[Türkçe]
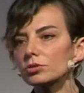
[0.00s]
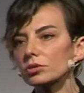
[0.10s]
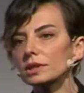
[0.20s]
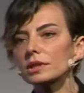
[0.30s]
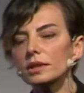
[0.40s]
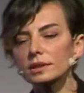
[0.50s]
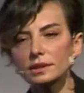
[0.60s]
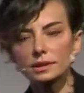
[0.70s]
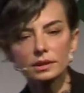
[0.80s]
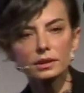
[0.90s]
çok ana
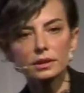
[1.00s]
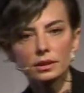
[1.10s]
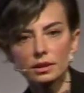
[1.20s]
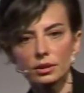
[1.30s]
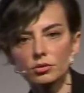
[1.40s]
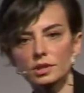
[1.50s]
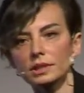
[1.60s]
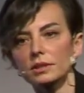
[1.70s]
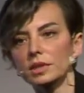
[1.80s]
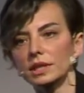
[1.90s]
hatlarını e,
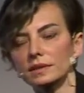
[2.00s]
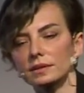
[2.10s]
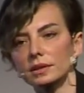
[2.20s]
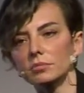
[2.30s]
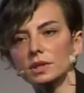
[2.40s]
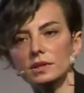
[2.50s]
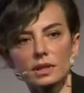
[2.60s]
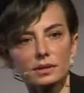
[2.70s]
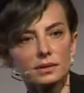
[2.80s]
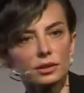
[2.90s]
özetlemek isterim. Biraz
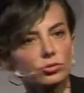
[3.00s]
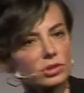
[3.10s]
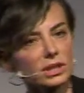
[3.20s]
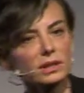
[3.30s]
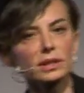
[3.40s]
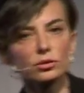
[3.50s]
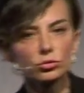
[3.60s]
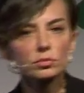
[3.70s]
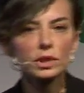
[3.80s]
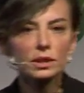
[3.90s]
aslında Türkiye'deki
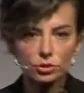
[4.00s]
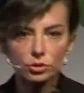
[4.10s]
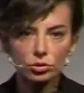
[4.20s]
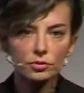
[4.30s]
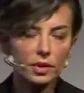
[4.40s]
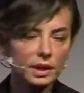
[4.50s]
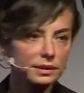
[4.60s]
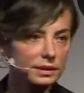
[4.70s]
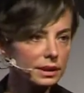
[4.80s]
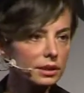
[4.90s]
durumdan da çok
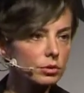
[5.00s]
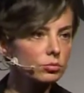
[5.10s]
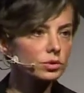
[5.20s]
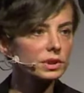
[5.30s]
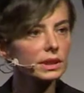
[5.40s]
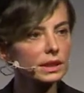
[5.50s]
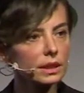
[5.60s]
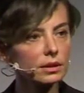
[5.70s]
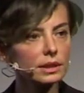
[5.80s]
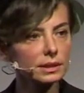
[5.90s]
farklı değil ama
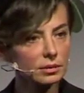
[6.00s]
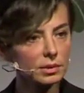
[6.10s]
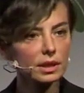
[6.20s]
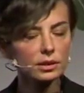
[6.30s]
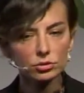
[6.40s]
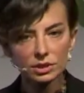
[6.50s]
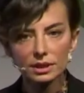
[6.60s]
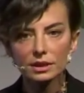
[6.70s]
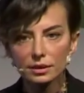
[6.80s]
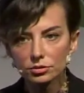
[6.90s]
buradaki akademiler
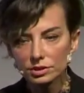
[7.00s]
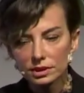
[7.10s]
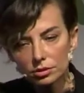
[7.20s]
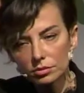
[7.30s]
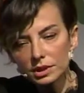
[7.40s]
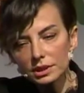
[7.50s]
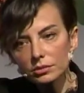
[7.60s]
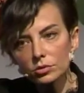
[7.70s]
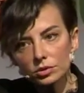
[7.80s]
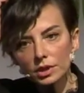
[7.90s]
Türkiye'den Türk Telekom
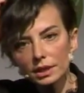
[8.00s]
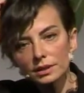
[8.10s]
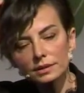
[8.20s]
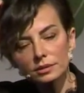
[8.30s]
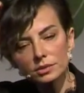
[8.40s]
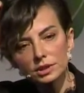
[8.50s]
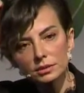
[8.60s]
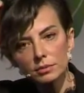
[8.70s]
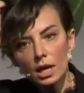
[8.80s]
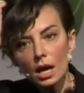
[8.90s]
Akademi olarak
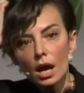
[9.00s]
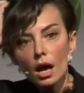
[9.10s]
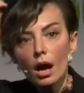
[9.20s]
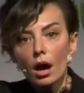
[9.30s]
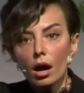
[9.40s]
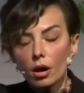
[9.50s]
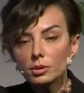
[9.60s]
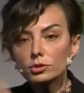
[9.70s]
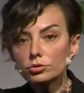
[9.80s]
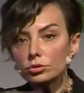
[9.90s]
katılmıştım.
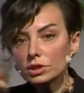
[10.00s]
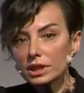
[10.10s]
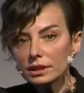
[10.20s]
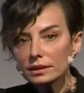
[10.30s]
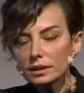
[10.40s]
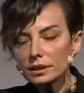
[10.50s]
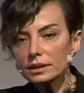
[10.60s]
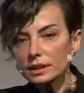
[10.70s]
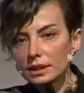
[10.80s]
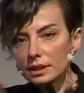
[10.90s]
Ama
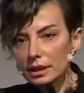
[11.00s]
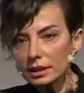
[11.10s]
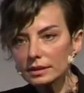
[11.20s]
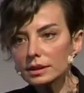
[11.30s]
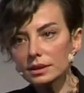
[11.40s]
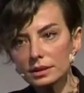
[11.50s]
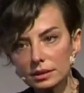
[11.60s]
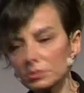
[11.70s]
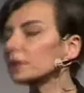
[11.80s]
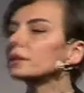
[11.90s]
Türkiye'deki diğer
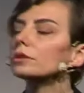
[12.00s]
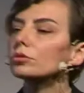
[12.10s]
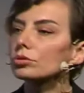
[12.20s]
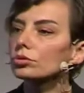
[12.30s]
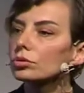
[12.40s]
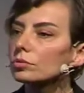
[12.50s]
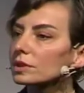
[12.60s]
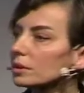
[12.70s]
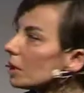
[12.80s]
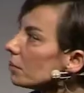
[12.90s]
akademileri de
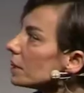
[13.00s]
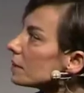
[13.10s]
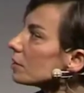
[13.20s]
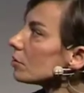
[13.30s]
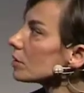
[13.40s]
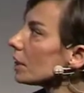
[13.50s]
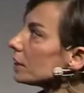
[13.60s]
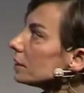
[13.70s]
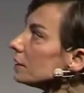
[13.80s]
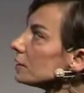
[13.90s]
düşündüğümüz zaman benzer
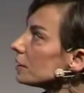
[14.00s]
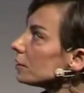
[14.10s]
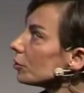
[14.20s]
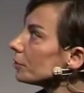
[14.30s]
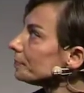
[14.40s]
özellikler içeriyor.